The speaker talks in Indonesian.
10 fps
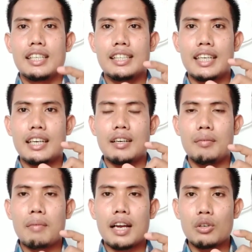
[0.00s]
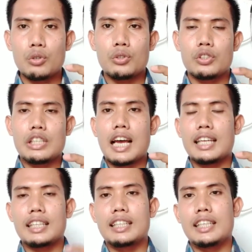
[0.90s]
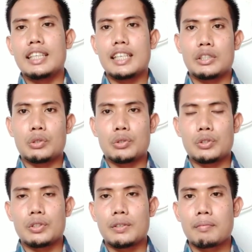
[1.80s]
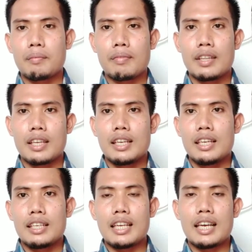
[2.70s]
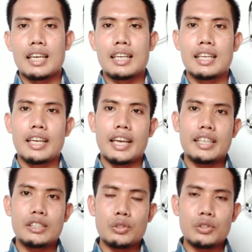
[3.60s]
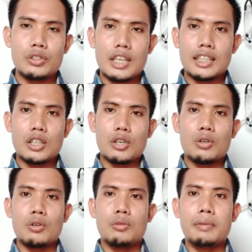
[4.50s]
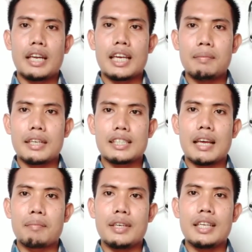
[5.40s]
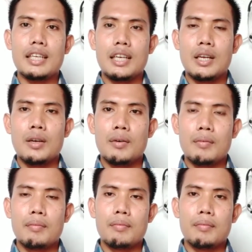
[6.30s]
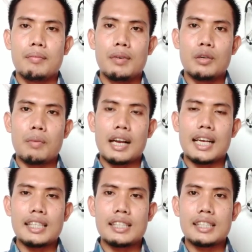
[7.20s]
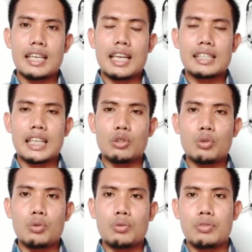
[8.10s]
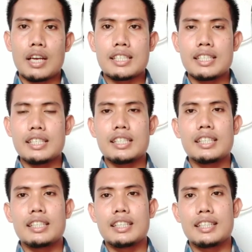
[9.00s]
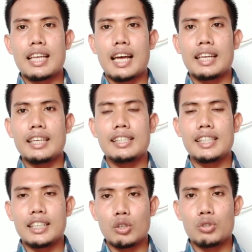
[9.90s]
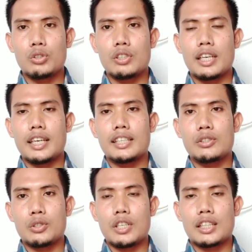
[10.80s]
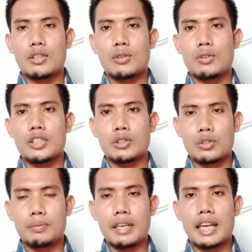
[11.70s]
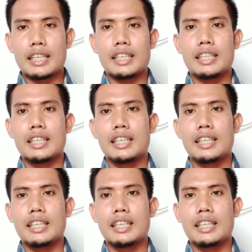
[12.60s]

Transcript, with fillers: yang bagus saat terjadi estrus Nah, estrus atau birahi pada sapi merupakan salah satu fase dari siklus estrus atau siklus birahi.